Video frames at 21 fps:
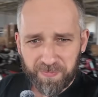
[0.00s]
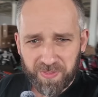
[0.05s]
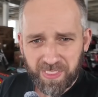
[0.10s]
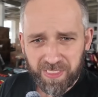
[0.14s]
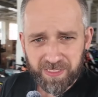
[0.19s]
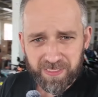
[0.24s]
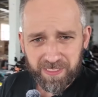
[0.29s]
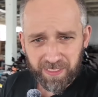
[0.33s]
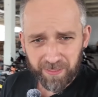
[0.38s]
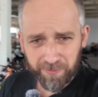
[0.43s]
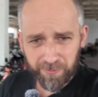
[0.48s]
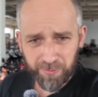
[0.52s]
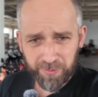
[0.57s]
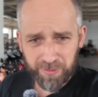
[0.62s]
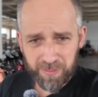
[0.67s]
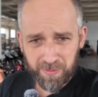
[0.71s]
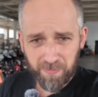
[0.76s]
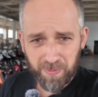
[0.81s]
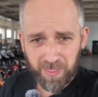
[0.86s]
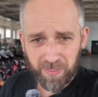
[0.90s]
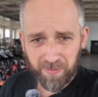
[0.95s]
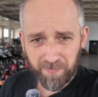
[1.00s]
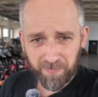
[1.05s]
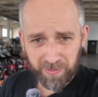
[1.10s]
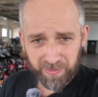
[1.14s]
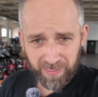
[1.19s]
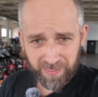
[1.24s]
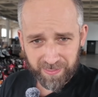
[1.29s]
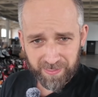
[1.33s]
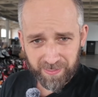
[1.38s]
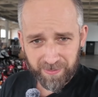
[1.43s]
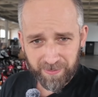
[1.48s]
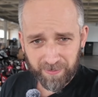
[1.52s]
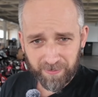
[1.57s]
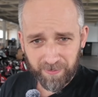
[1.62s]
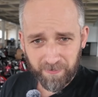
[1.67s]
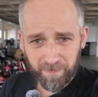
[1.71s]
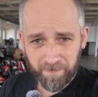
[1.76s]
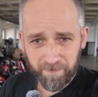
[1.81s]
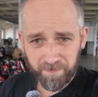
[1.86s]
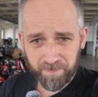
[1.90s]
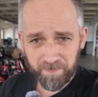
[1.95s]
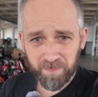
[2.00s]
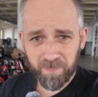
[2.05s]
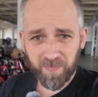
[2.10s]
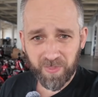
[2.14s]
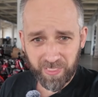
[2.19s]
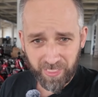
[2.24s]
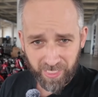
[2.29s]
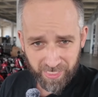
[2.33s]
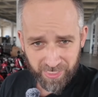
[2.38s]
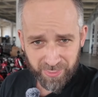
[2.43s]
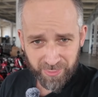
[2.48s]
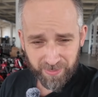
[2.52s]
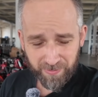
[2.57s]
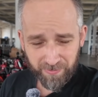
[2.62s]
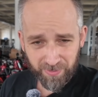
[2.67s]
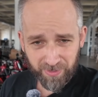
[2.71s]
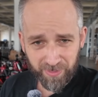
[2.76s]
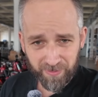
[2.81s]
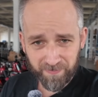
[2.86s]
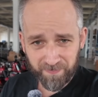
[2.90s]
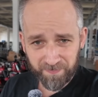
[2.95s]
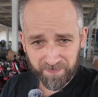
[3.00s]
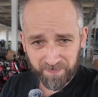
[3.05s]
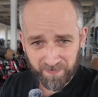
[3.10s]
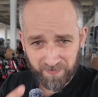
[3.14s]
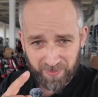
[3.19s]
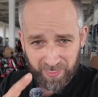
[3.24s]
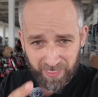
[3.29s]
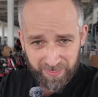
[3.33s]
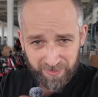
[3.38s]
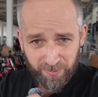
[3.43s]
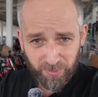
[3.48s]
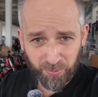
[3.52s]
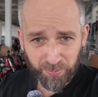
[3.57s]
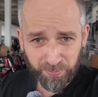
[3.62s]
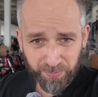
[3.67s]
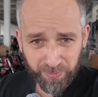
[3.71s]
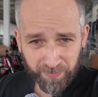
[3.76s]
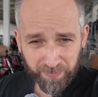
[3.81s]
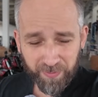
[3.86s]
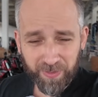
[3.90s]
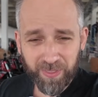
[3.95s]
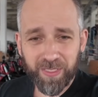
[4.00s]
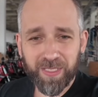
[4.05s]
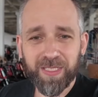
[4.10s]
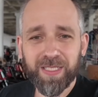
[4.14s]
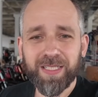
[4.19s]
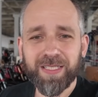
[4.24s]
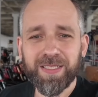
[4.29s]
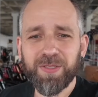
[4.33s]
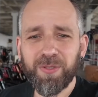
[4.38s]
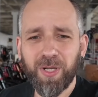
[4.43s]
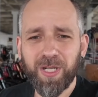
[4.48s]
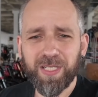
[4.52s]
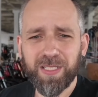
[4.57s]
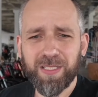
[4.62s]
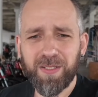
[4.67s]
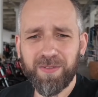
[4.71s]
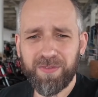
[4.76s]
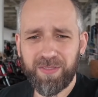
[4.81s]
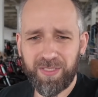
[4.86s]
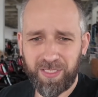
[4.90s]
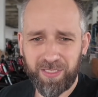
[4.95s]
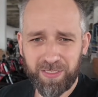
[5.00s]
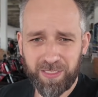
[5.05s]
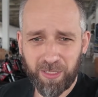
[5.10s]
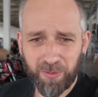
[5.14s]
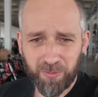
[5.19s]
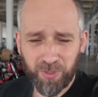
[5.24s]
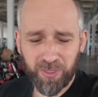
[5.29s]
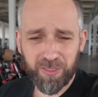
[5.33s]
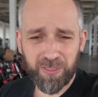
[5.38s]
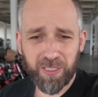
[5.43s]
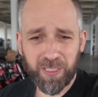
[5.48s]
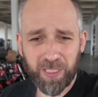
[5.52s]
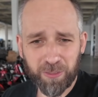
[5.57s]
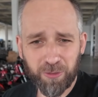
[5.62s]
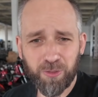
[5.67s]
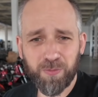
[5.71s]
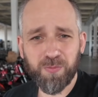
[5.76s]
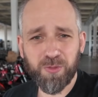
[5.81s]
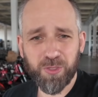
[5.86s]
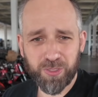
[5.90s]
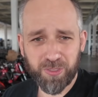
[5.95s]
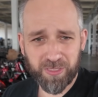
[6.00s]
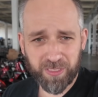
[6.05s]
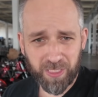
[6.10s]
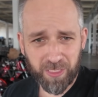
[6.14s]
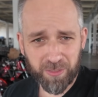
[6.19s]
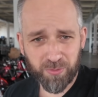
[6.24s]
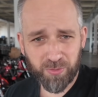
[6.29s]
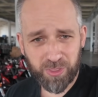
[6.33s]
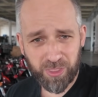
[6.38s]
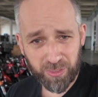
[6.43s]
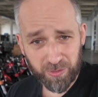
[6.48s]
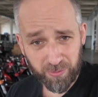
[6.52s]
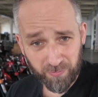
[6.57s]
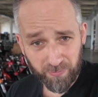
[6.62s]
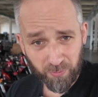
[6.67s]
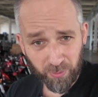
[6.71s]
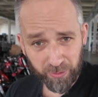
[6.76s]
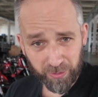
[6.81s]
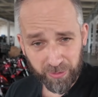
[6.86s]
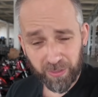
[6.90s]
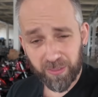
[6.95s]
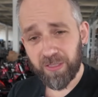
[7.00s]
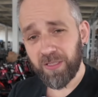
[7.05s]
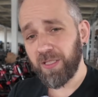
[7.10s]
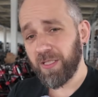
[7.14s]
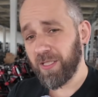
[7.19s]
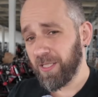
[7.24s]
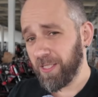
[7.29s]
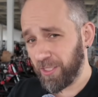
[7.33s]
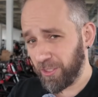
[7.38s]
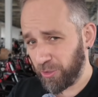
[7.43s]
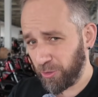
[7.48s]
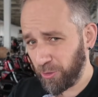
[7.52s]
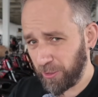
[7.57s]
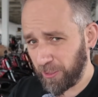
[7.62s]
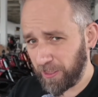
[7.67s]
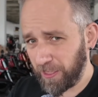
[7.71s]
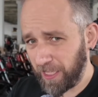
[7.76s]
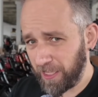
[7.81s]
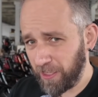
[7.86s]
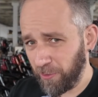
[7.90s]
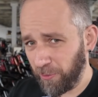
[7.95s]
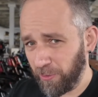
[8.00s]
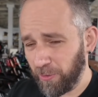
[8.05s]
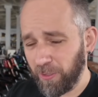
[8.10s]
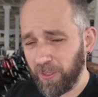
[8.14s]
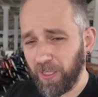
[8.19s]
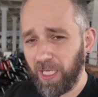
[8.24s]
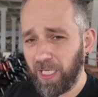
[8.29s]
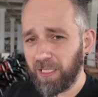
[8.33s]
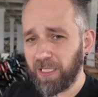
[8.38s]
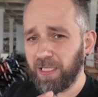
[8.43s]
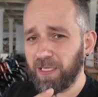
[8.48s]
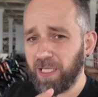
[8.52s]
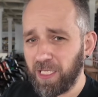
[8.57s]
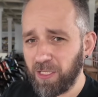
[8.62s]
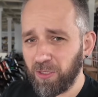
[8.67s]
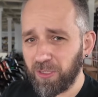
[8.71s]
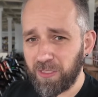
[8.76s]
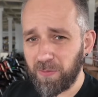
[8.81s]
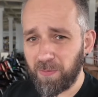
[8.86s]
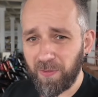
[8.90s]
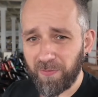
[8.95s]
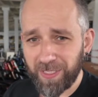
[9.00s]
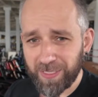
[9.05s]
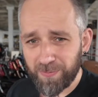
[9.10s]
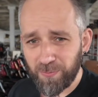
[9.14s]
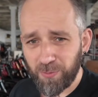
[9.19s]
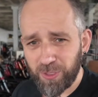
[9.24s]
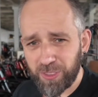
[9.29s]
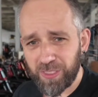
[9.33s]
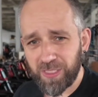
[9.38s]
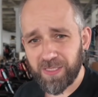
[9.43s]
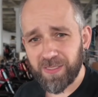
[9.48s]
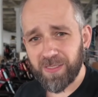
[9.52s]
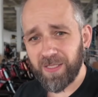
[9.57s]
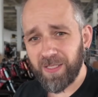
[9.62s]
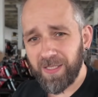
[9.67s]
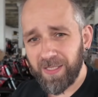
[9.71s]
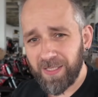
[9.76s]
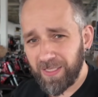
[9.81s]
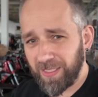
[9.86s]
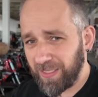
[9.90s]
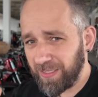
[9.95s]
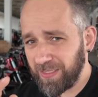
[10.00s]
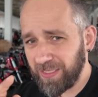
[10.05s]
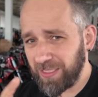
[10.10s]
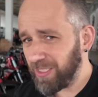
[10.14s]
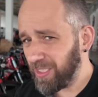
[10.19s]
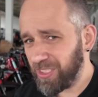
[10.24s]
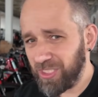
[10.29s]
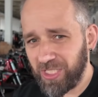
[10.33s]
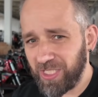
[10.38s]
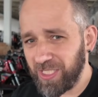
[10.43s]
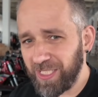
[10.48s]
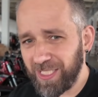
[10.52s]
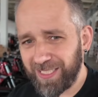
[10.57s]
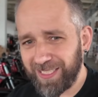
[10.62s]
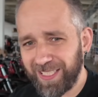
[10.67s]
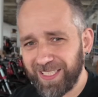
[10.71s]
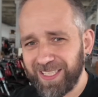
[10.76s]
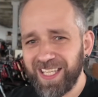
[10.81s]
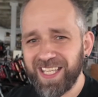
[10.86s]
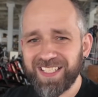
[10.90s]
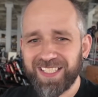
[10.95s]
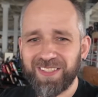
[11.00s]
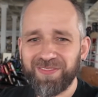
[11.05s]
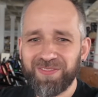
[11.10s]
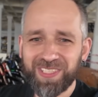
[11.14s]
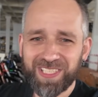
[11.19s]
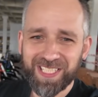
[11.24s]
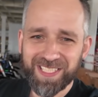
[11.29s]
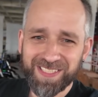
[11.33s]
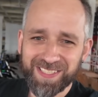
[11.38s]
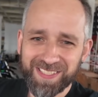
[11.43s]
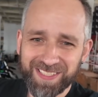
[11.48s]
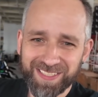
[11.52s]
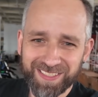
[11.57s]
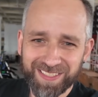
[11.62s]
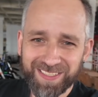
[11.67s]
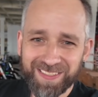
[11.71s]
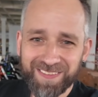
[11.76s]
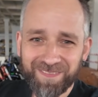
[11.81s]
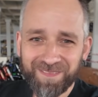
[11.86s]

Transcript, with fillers: и делают тебе мотоцикл качественно, доступным ну а главное, такой, на котором можно сразу участвовать в гонках. Что это дает? Это дает тебе возможность не чинить китайский мотоцикл,